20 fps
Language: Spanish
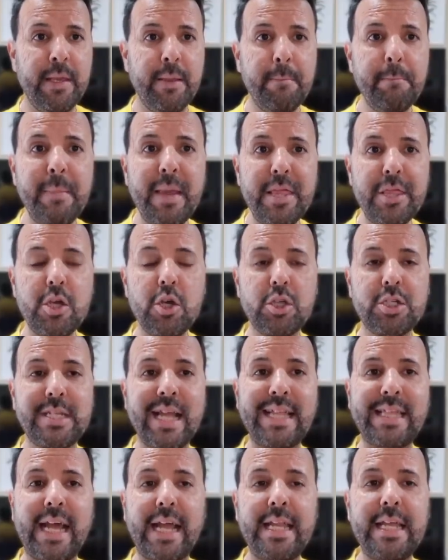Medios
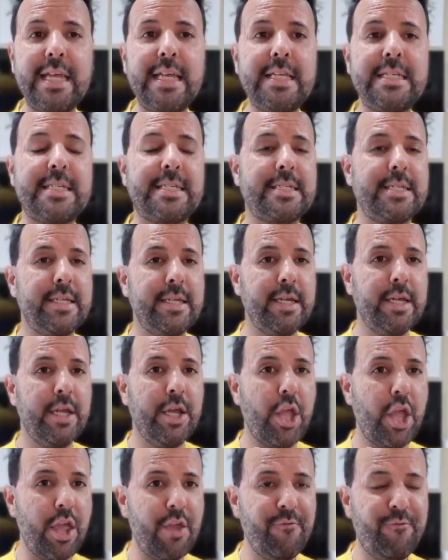catarís
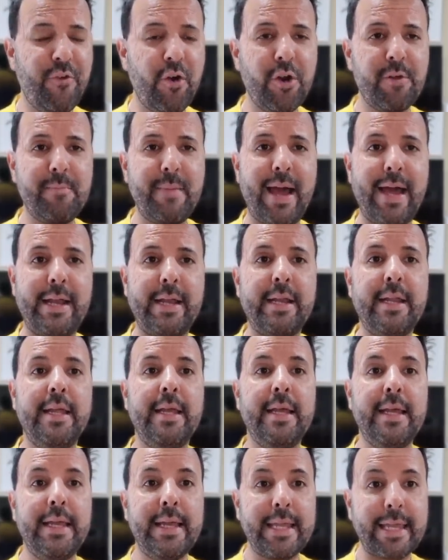informan
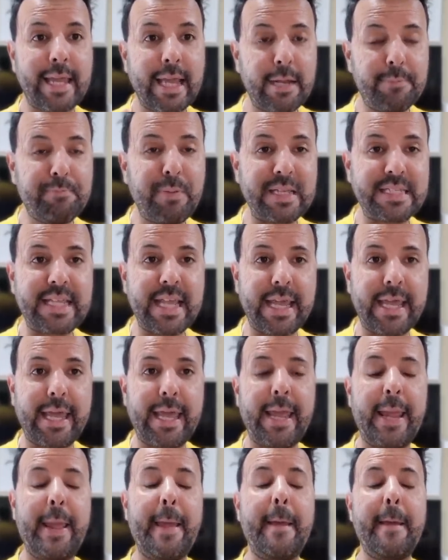que el
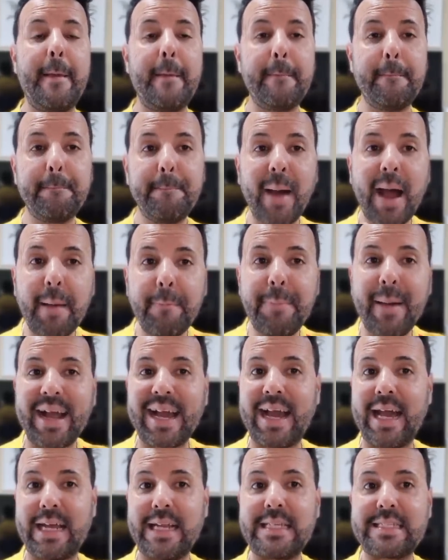PSG va a
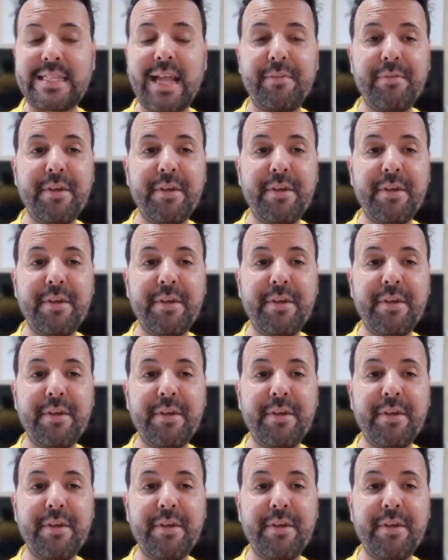pagar esta